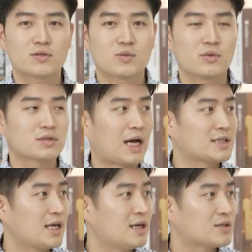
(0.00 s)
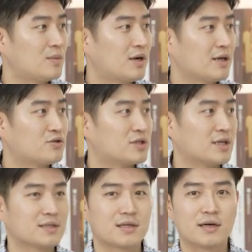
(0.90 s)
좀 더 자세히 설명해
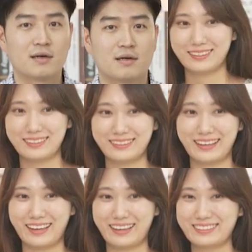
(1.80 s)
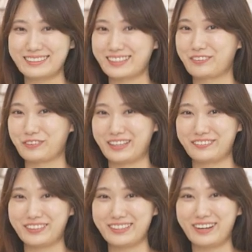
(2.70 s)
주시겠어요? 네, 그게
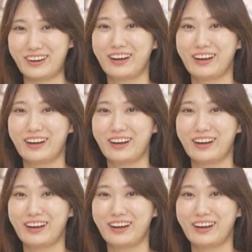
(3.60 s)
뭐냐면요.